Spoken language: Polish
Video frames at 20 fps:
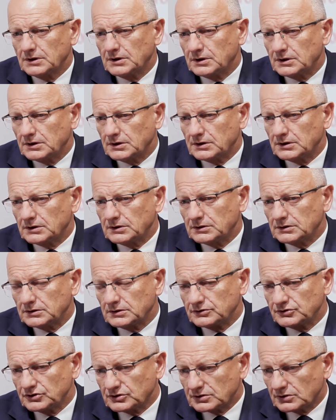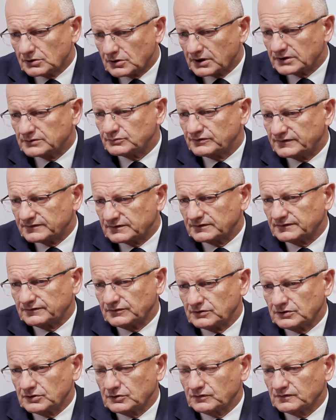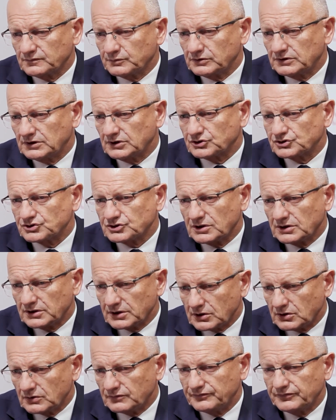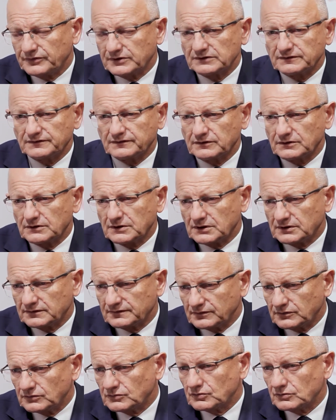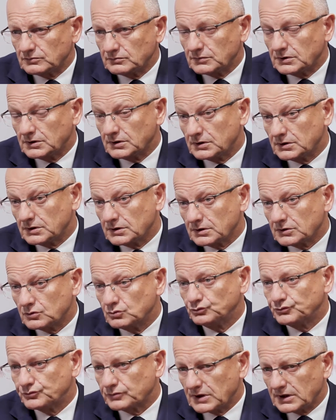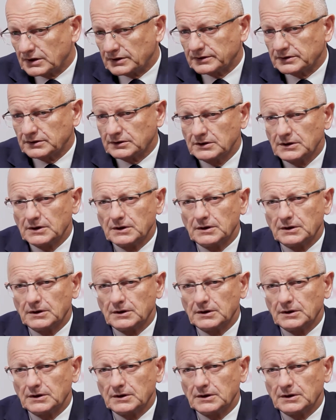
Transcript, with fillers: e, nie tylko administracyjne i gospodarcze, ale konferencyjne, centrum kulturalne,